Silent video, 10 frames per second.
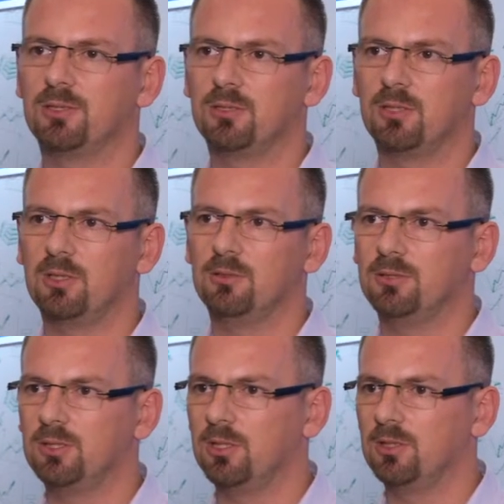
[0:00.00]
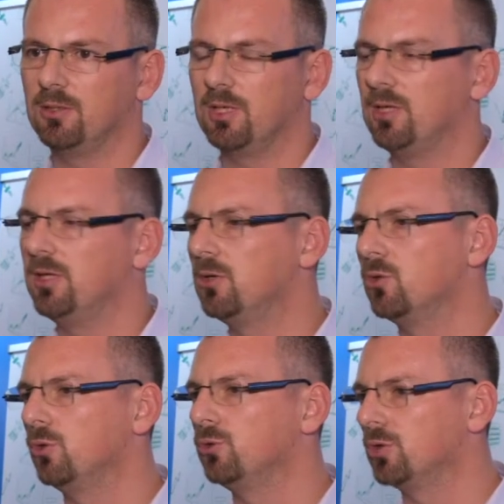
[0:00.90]
açısından işte ilgili
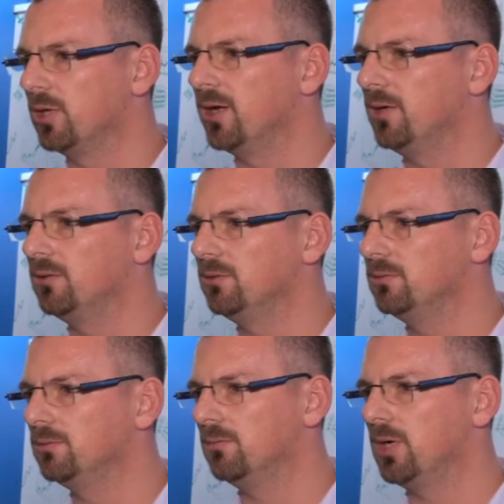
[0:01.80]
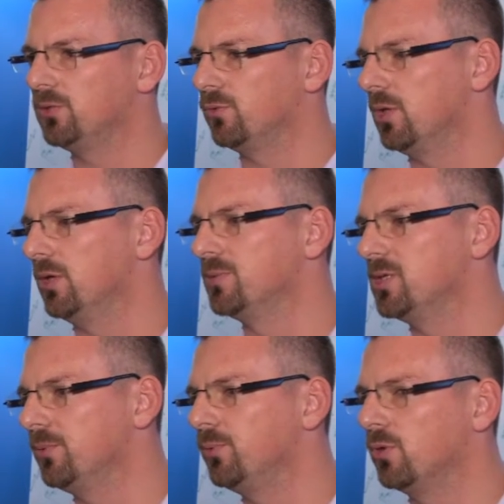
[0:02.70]
kuruluşlara
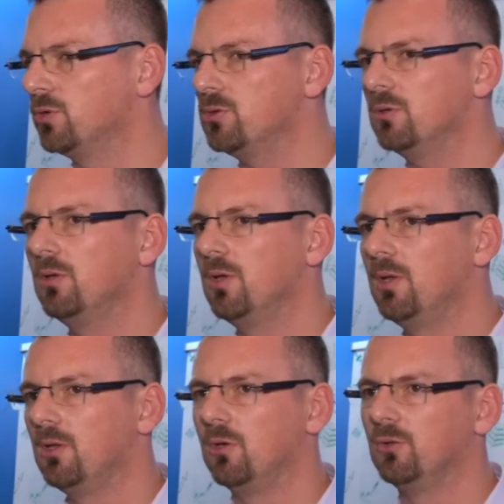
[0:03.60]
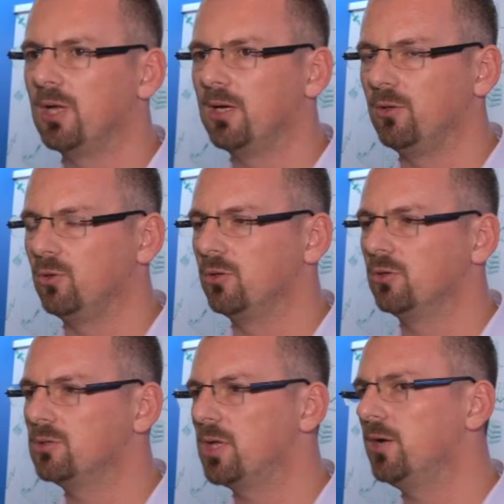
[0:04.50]
başvurularımızı yapıyoruz. Onlarla
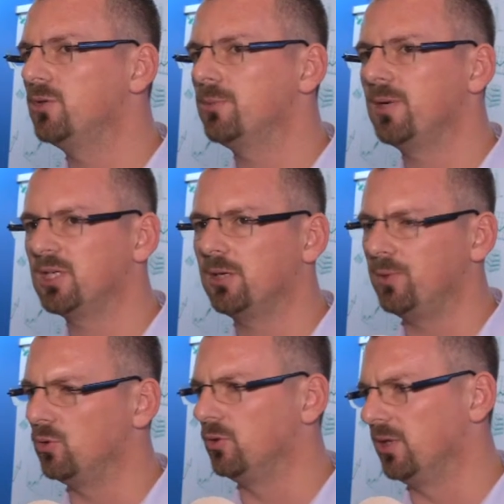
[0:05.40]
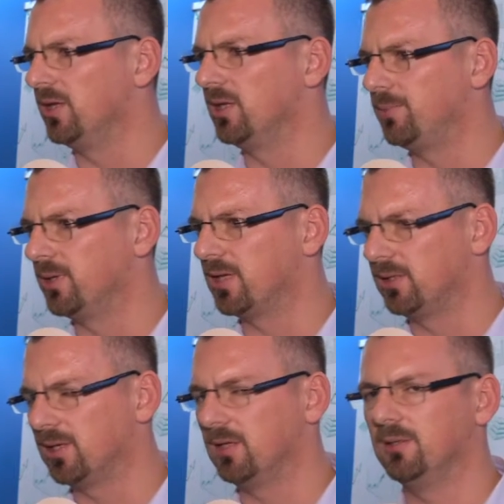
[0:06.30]
yürüyoruz. Daha önce başka bir ürünle ilgili
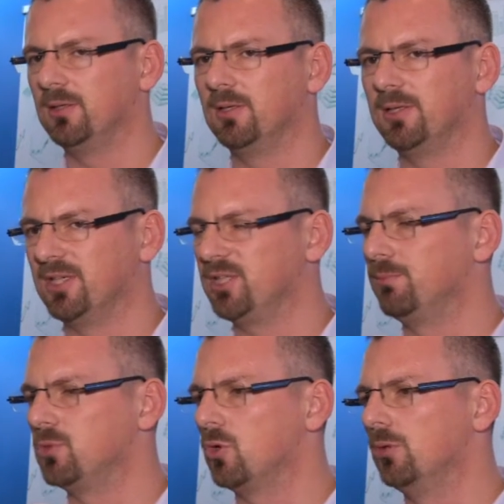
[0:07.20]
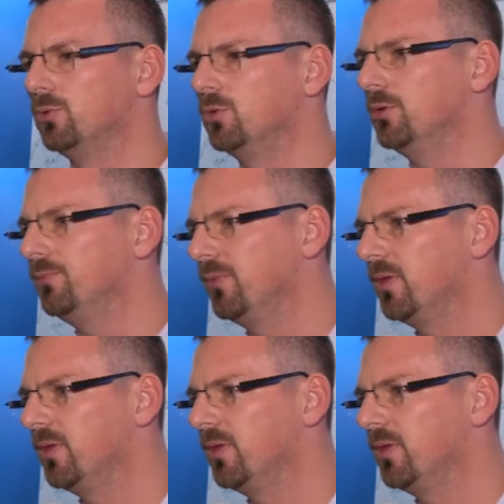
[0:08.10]
patent e, girişimimiz olmuştu.